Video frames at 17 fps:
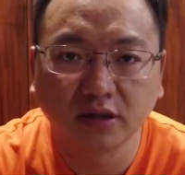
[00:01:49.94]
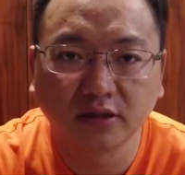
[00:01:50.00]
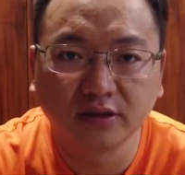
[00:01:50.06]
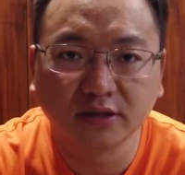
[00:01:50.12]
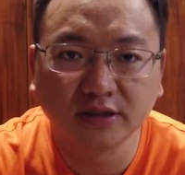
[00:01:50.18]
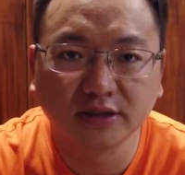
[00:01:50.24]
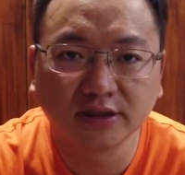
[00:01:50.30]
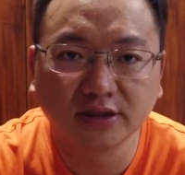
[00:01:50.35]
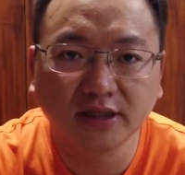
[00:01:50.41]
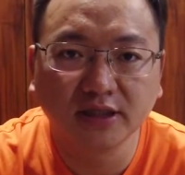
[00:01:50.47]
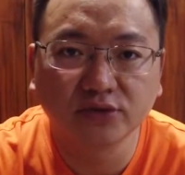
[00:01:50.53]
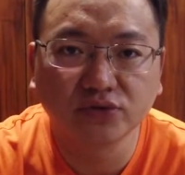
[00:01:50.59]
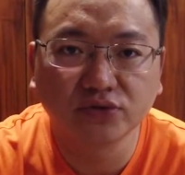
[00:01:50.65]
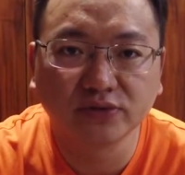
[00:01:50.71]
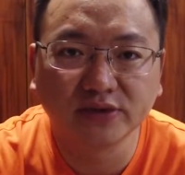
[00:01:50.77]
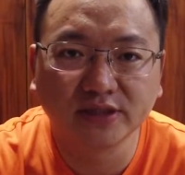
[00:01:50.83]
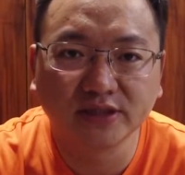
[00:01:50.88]
好了，给大家
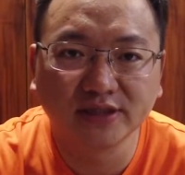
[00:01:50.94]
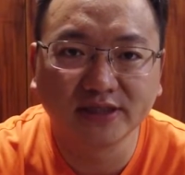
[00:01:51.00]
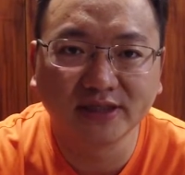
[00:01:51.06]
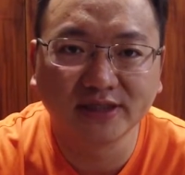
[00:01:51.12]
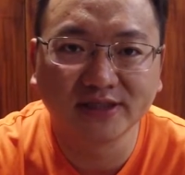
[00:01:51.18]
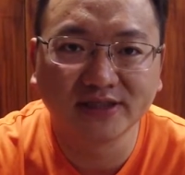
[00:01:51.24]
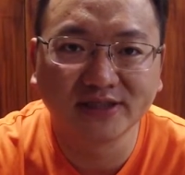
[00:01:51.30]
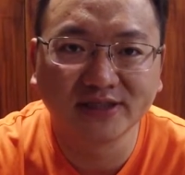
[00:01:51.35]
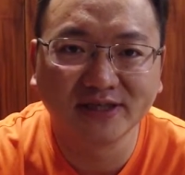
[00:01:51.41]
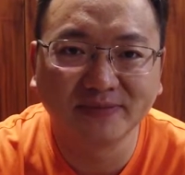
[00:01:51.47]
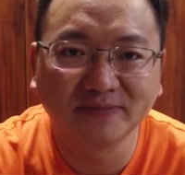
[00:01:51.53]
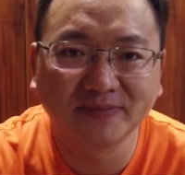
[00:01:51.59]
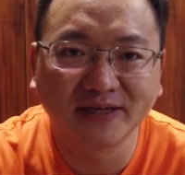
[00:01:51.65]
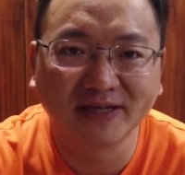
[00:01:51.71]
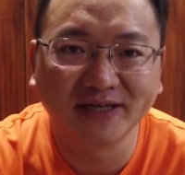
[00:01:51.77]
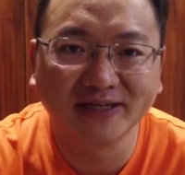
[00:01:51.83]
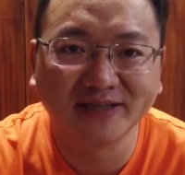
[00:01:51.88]
总结一下今
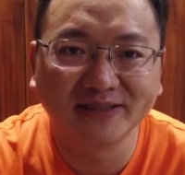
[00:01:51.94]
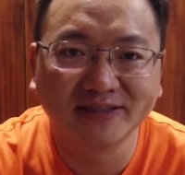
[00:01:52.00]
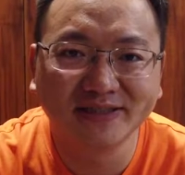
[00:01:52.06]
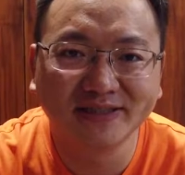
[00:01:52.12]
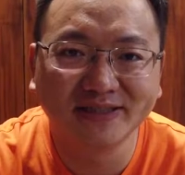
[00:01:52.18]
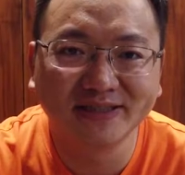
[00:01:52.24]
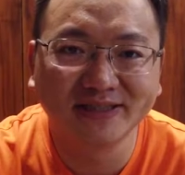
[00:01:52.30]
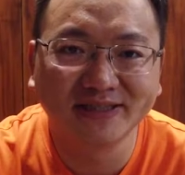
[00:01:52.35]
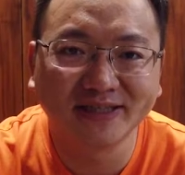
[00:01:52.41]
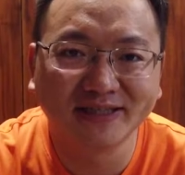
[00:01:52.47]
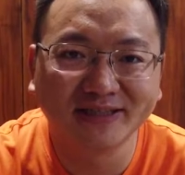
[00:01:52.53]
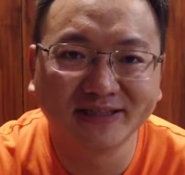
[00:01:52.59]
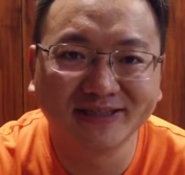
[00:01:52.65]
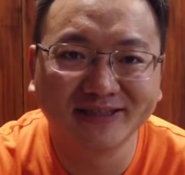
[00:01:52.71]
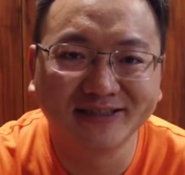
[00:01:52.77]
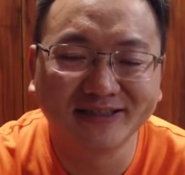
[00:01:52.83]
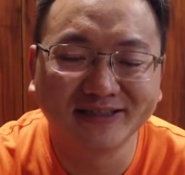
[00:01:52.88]
天摆地摊
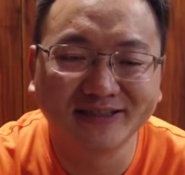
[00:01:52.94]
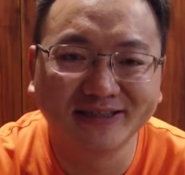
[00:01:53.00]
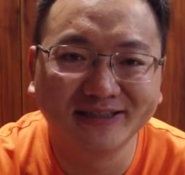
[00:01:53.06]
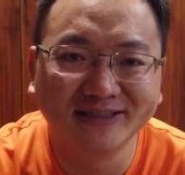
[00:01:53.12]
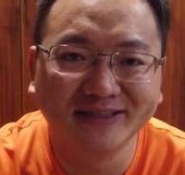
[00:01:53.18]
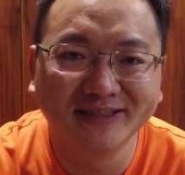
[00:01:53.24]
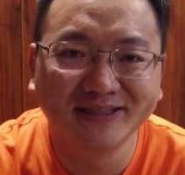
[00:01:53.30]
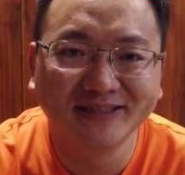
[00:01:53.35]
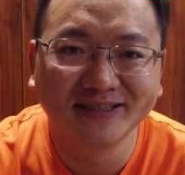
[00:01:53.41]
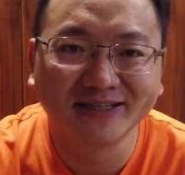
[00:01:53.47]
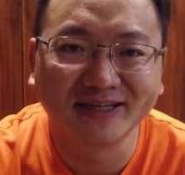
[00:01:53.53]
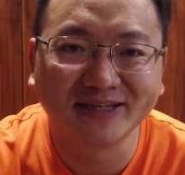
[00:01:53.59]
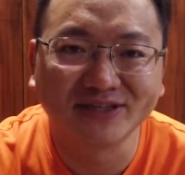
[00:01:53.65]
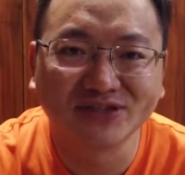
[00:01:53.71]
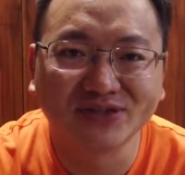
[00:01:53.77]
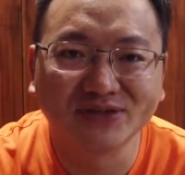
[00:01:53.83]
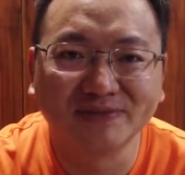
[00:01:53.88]
的
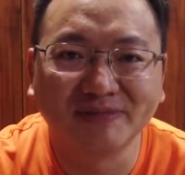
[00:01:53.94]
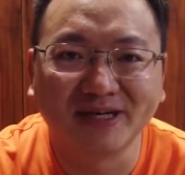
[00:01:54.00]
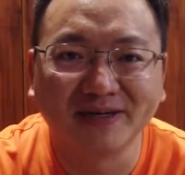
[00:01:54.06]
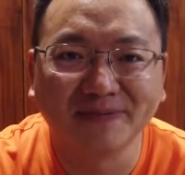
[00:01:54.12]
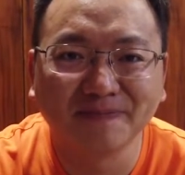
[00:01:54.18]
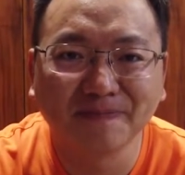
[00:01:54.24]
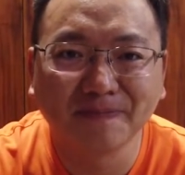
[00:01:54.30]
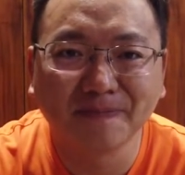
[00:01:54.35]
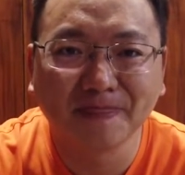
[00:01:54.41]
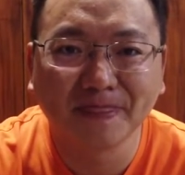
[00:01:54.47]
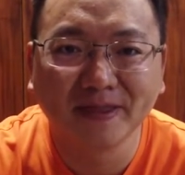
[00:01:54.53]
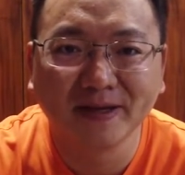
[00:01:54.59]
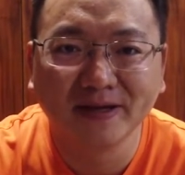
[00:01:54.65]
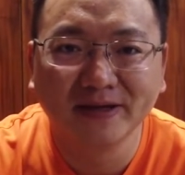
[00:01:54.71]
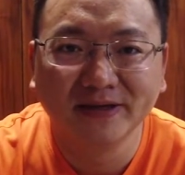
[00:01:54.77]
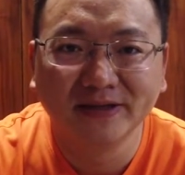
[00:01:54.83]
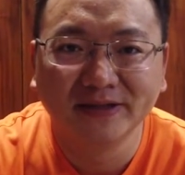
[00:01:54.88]
感受吧。
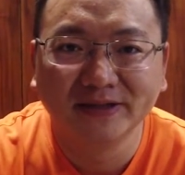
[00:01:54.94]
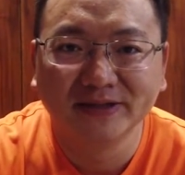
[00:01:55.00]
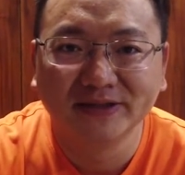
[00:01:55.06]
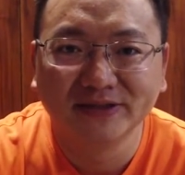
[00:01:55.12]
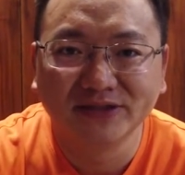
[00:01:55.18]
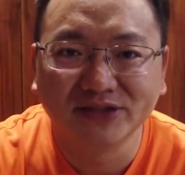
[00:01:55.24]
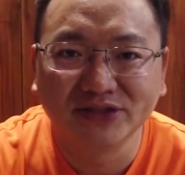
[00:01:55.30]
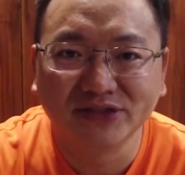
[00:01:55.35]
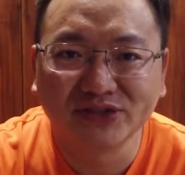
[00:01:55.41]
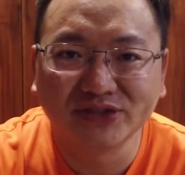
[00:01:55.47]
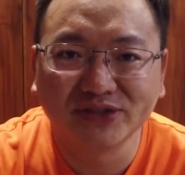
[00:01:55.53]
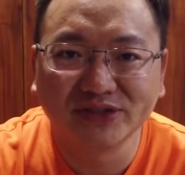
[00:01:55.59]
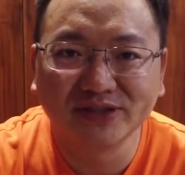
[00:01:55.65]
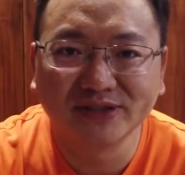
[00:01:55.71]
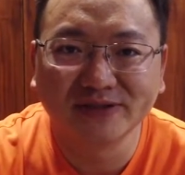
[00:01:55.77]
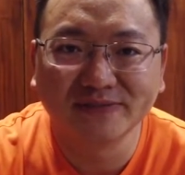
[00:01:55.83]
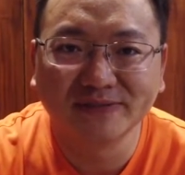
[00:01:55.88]
其
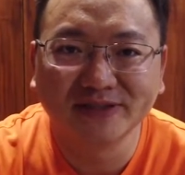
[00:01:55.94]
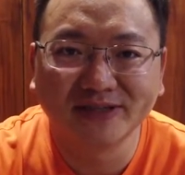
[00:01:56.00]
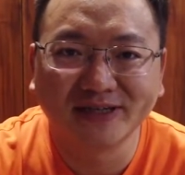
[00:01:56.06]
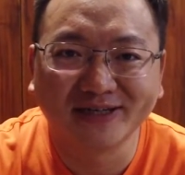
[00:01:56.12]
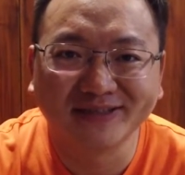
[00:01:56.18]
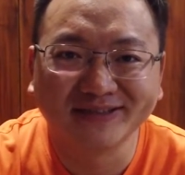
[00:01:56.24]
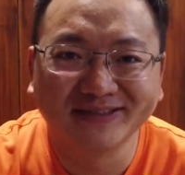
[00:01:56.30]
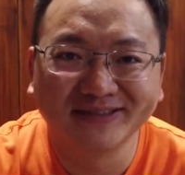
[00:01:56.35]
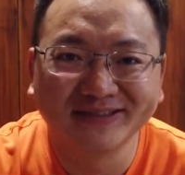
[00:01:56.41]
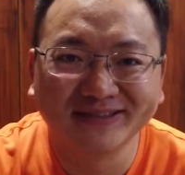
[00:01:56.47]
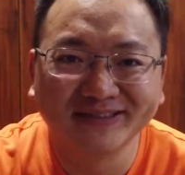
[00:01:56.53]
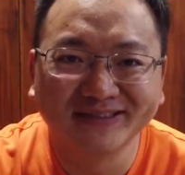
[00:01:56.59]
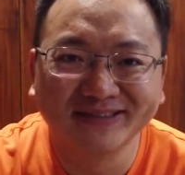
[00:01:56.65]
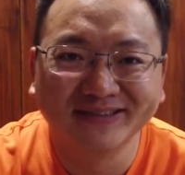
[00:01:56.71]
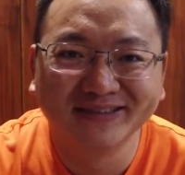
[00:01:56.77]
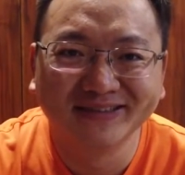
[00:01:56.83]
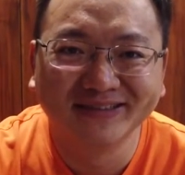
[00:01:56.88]
实怎么讲，
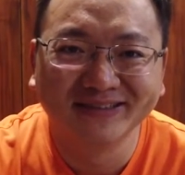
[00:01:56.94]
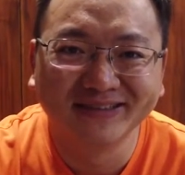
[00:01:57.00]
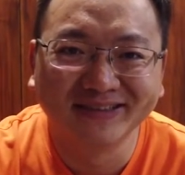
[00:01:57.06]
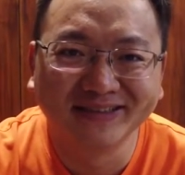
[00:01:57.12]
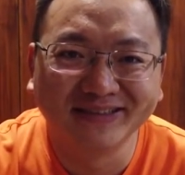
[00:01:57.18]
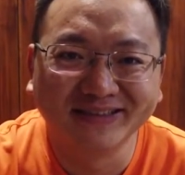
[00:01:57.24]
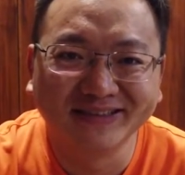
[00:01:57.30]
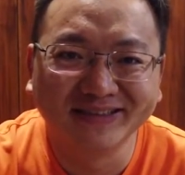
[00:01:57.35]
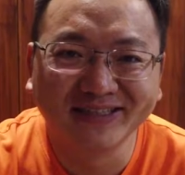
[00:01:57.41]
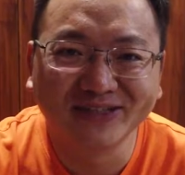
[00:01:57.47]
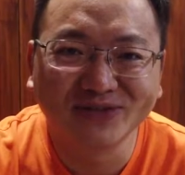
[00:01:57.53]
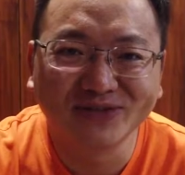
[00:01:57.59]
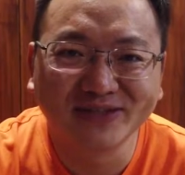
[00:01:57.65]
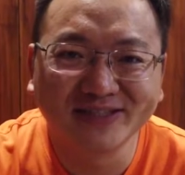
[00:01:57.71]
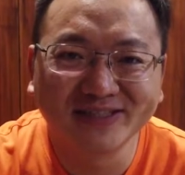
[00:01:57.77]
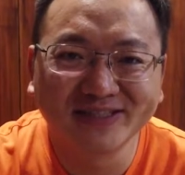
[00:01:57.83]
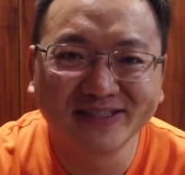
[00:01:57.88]
嗯，也
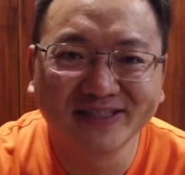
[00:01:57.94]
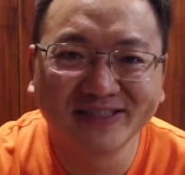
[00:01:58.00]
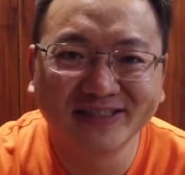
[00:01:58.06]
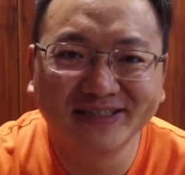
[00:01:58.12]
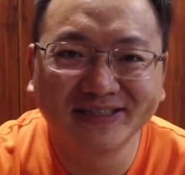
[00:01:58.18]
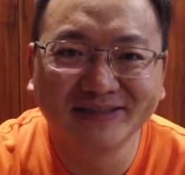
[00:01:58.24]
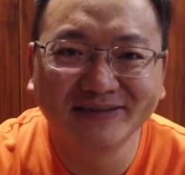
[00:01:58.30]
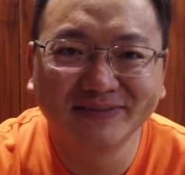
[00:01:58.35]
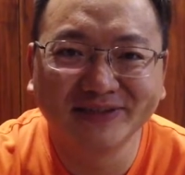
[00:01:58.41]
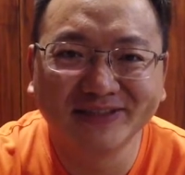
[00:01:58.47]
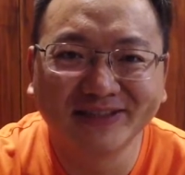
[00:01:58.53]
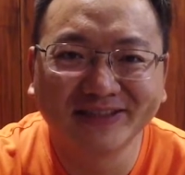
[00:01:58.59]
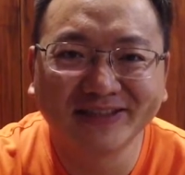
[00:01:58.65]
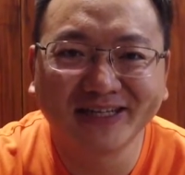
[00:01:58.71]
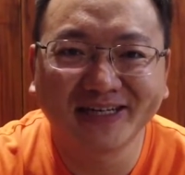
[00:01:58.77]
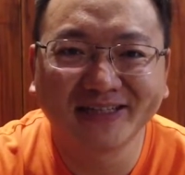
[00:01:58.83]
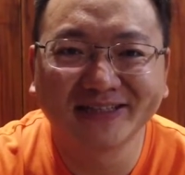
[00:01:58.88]
算是一个比
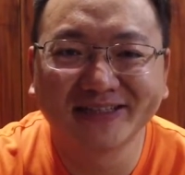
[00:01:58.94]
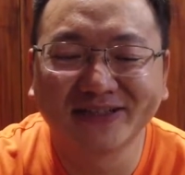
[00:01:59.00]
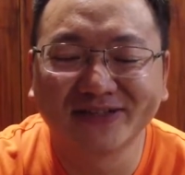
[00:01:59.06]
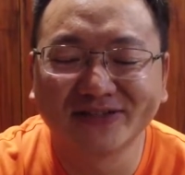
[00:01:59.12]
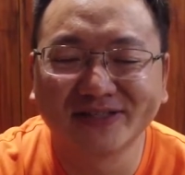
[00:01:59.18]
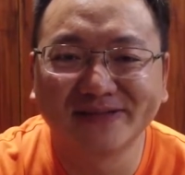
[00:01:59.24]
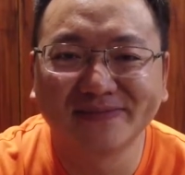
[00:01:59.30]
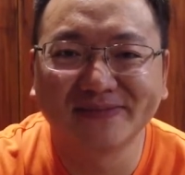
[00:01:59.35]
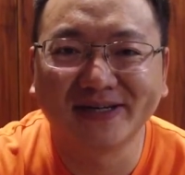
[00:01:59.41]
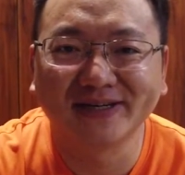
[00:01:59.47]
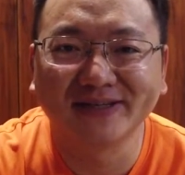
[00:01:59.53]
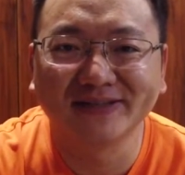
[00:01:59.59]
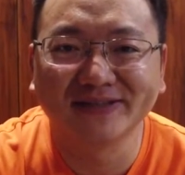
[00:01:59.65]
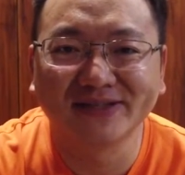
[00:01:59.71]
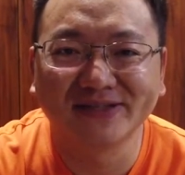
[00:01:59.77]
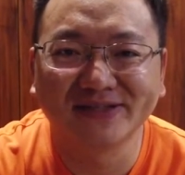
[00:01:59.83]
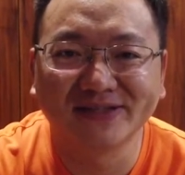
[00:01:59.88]
较大的挑战吧。
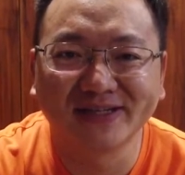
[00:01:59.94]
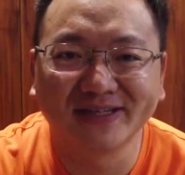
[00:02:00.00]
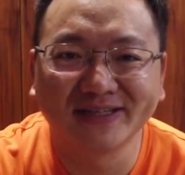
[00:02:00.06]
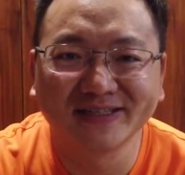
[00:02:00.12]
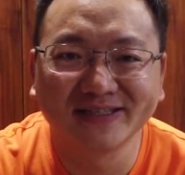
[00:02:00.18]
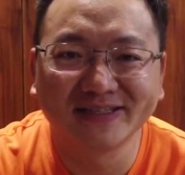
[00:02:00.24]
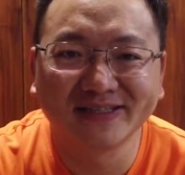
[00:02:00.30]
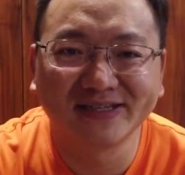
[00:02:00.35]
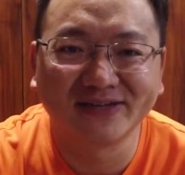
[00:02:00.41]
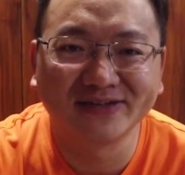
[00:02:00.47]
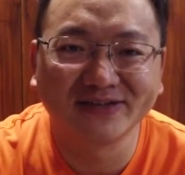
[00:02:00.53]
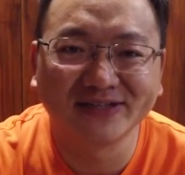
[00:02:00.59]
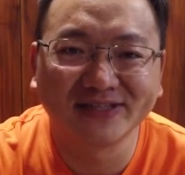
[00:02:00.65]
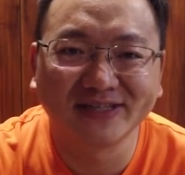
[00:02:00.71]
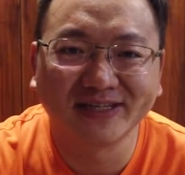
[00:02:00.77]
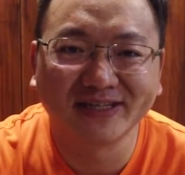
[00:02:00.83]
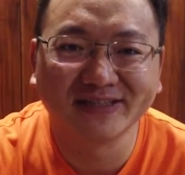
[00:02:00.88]
早上一早
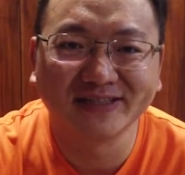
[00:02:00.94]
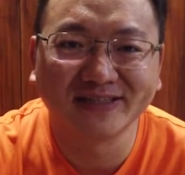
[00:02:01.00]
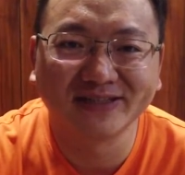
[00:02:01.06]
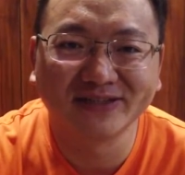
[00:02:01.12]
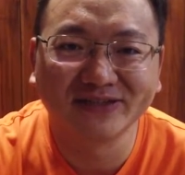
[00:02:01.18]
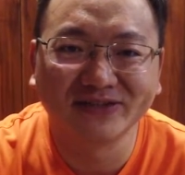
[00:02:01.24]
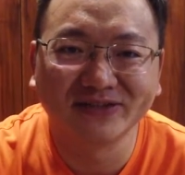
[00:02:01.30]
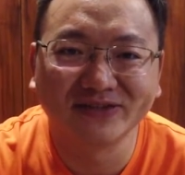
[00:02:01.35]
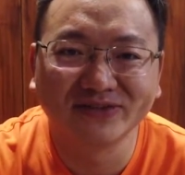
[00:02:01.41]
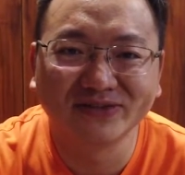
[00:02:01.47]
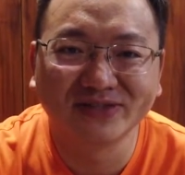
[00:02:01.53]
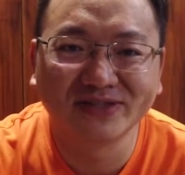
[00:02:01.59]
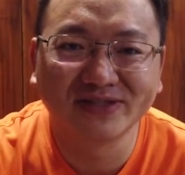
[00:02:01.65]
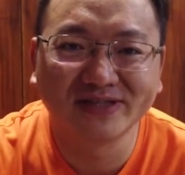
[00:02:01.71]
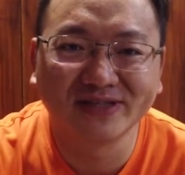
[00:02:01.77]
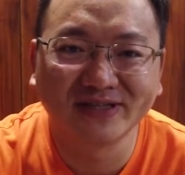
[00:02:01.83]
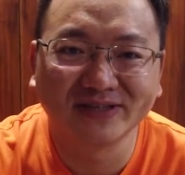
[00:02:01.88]
起来，然后
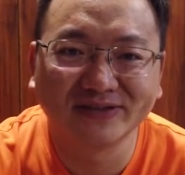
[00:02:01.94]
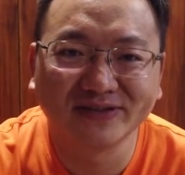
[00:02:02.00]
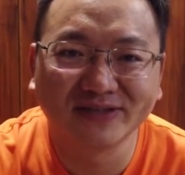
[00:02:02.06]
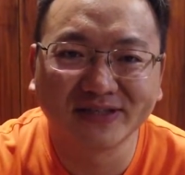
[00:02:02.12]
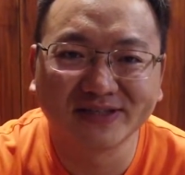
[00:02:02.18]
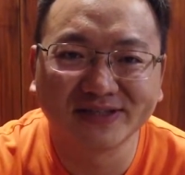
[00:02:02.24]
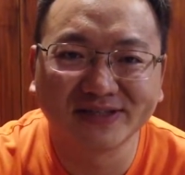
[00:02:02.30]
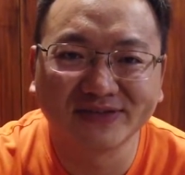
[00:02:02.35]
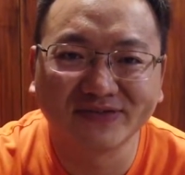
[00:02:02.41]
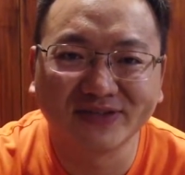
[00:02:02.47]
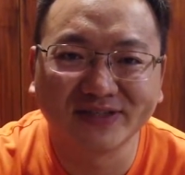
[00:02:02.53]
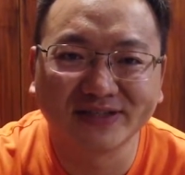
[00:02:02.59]
在楼下吃